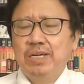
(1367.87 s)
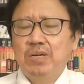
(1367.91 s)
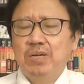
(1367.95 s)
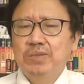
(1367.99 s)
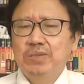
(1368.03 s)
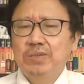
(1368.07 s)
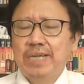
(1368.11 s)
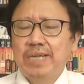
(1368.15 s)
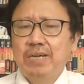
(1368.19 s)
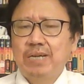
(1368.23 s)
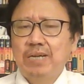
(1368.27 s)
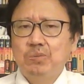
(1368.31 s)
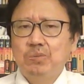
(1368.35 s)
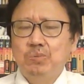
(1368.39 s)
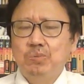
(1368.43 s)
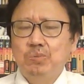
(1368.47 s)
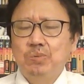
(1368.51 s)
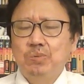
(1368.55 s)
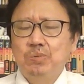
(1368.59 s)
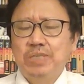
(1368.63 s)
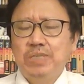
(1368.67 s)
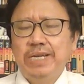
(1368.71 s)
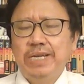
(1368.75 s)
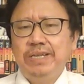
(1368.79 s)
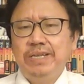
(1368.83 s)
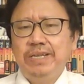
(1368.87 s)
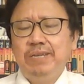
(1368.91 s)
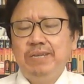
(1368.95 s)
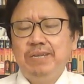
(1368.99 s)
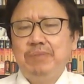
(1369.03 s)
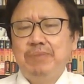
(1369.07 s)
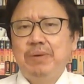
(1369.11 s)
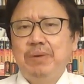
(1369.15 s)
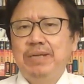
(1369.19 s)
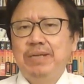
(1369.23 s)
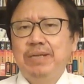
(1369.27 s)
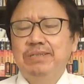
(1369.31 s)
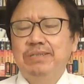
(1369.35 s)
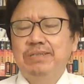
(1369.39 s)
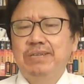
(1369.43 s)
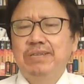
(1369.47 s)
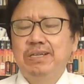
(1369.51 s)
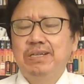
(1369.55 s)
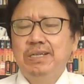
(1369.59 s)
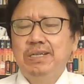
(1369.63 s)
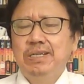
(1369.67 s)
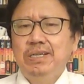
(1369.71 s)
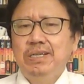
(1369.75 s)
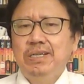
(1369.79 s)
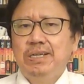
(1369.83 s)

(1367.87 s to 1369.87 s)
高达五千亿美元以上，